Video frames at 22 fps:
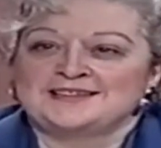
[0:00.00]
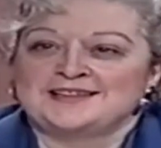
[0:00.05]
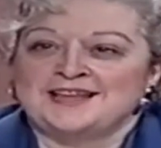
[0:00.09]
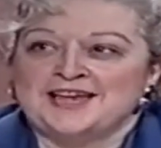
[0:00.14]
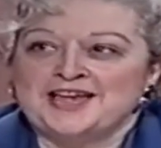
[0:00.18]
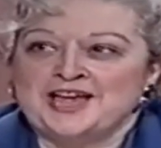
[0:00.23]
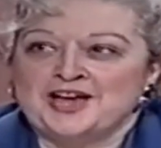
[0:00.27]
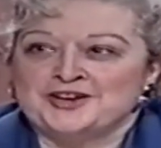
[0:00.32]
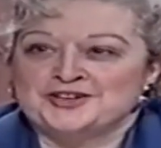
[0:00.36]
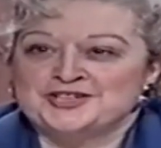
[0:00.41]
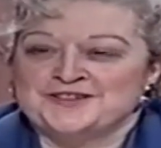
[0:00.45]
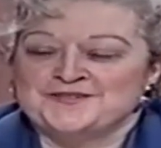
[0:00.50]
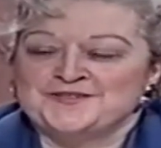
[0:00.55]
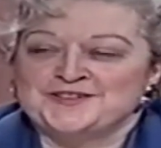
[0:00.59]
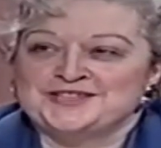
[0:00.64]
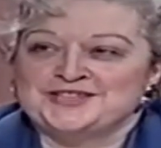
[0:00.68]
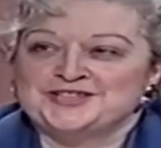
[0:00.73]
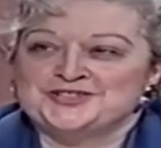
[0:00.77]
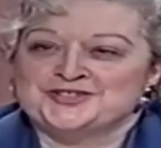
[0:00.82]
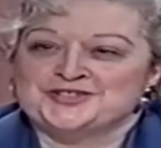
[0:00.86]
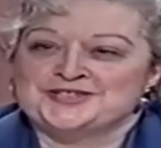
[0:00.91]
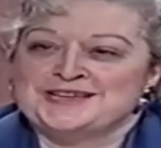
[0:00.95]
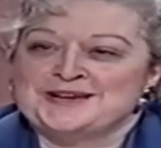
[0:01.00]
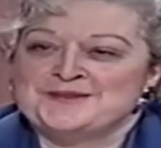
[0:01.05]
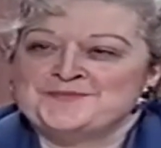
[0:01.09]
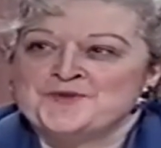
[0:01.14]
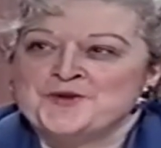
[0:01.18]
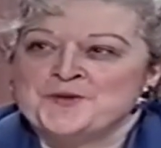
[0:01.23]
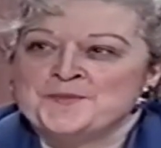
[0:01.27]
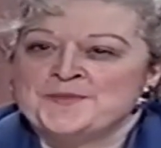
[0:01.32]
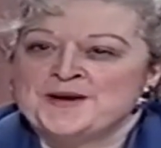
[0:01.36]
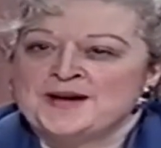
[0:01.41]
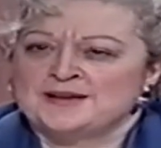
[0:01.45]
D'ailleurs, j'avais déjà dit à
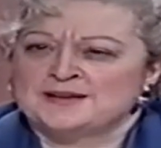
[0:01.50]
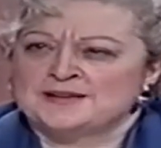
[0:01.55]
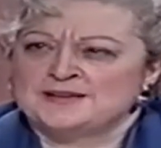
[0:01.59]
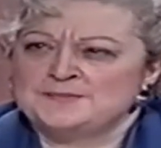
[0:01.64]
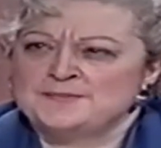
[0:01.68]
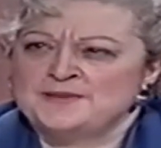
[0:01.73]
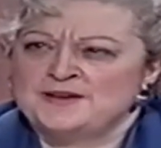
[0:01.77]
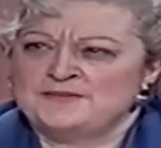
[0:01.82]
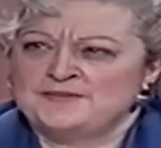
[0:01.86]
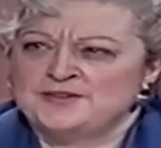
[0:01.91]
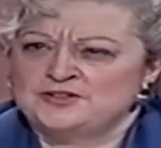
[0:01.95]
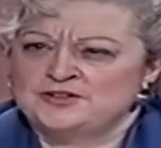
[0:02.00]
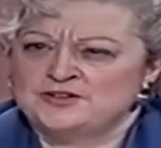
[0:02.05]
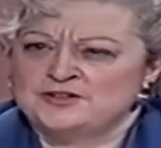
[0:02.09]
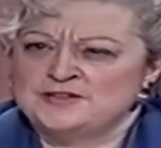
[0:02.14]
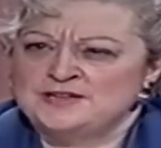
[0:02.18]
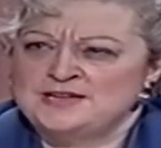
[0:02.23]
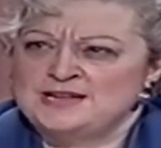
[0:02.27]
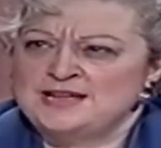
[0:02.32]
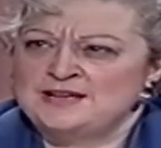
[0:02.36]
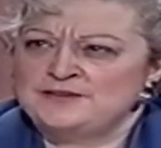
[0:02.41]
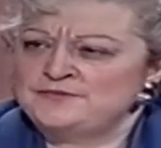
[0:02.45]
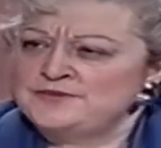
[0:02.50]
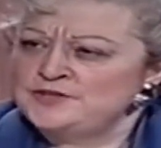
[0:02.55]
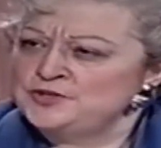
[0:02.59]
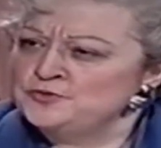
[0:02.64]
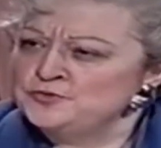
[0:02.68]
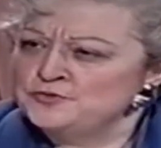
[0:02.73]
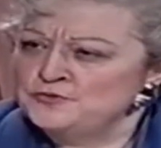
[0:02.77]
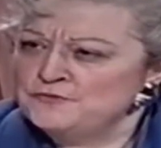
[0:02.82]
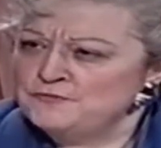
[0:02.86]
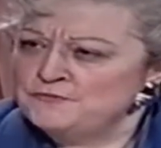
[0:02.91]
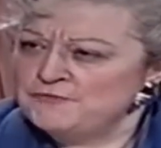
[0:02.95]
mon père qu'il m'avait donné la vie
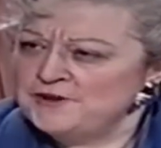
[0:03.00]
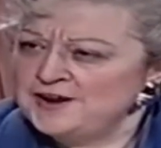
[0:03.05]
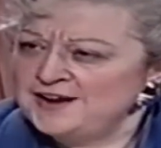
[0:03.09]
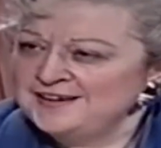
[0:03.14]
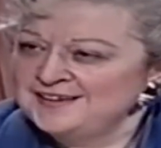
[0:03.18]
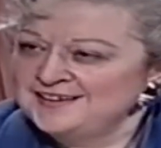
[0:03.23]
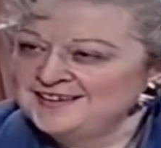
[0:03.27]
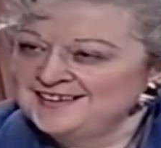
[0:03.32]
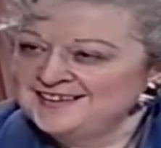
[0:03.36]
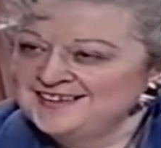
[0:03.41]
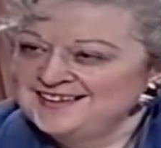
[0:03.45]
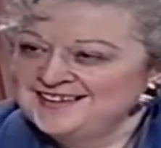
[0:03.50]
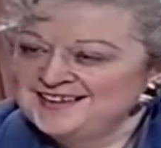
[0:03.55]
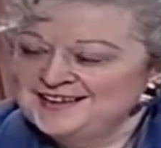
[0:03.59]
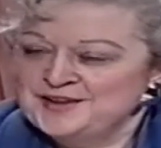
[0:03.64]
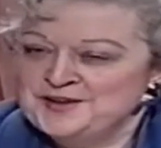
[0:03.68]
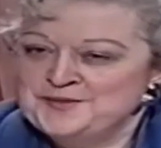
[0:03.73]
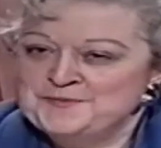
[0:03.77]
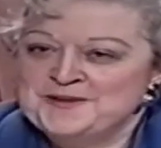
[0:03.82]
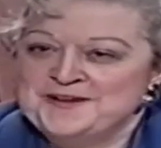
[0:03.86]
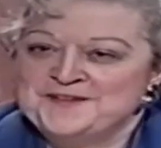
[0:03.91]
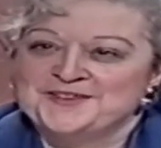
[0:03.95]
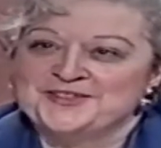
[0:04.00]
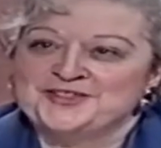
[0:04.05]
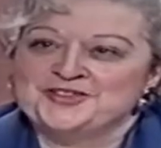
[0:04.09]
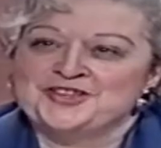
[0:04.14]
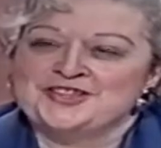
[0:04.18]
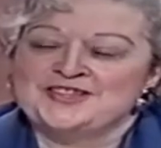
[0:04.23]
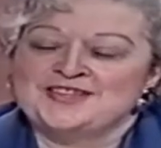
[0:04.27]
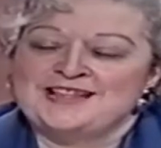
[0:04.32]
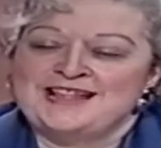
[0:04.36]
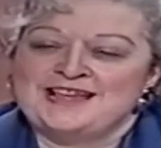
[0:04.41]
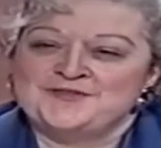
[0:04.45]
deux fois. Il mhm. m'avait
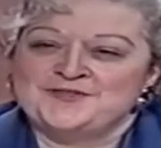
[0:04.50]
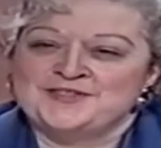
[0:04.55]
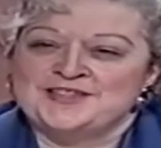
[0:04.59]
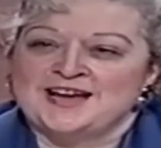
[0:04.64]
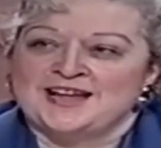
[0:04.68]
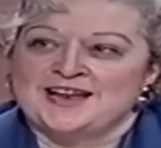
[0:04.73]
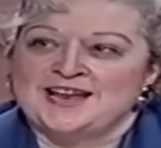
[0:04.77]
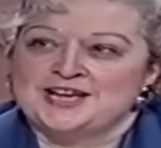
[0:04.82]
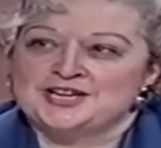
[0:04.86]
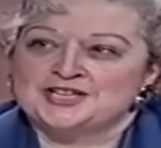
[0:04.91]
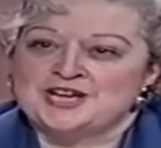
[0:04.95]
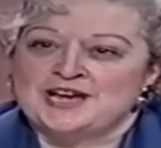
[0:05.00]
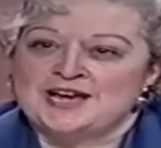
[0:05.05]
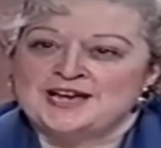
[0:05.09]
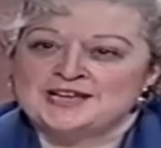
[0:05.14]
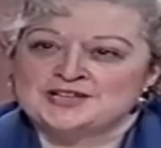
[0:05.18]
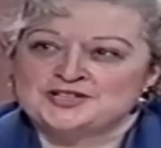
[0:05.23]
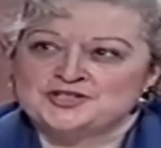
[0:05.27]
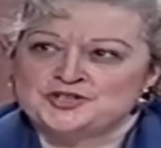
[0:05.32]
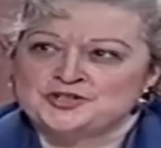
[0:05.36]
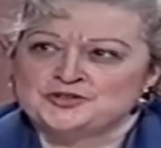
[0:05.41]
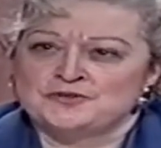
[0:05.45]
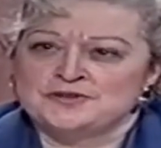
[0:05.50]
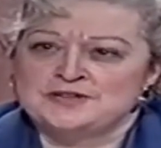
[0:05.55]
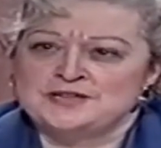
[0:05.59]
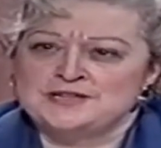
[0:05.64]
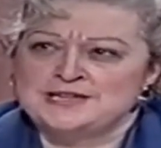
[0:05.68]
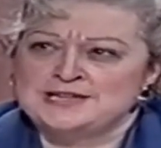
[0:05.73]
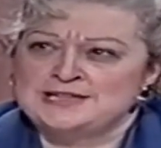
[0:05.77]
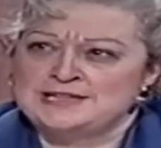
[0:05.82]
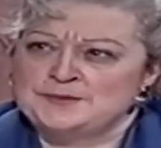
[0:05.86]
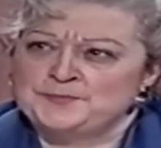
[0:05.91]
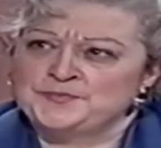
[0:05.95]
donné la vie dans la chair, ce dont il
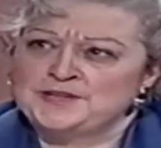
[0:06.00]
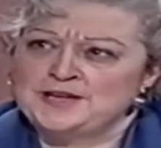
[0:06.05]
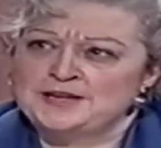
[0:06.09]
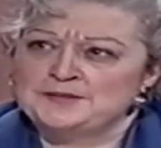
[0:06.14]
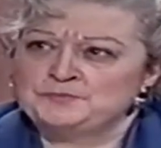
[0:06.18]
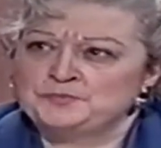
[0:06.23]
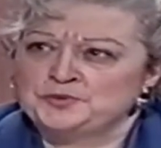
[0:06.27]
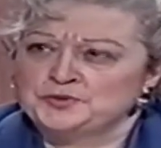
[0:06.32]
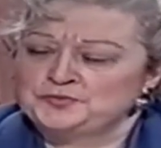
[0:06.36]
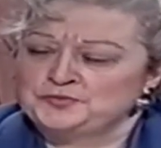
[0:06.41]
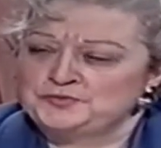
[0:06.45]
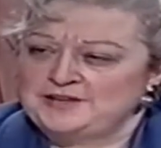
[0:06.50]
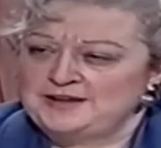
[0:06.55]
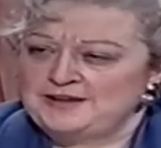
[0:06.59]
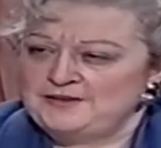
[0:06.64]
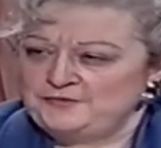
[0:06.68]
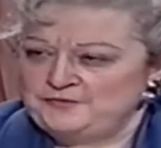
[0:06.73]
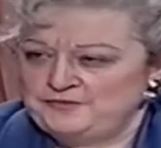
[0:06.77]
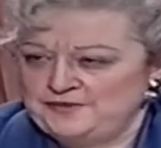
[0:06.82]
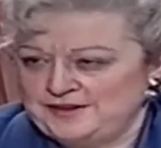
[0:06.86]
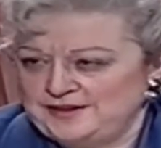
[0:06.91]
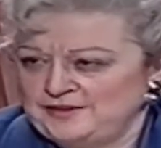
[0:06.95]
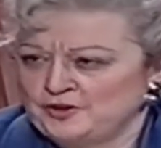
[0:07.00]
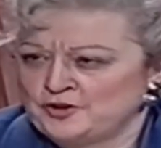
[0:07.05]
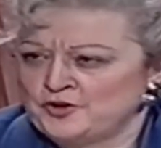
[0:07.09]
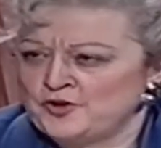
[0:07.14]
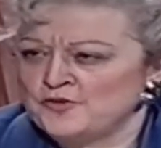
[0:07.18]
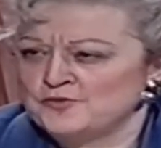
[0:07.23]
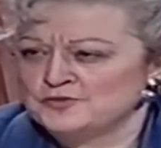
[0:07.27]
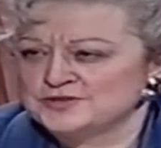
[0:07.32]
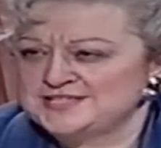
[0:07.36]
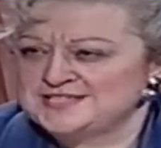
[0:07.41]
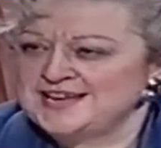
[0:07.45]
n'était peut-être pas tout à fait euh,
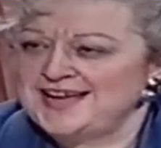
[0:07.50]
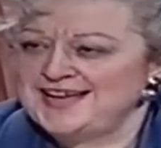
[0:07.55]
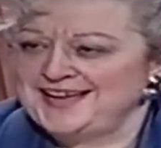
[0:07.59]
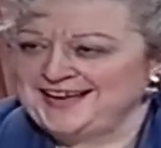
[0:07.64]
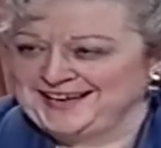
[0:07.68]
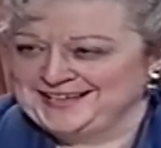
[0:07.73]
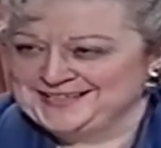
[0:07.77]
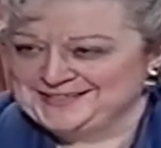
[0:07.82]
conscient et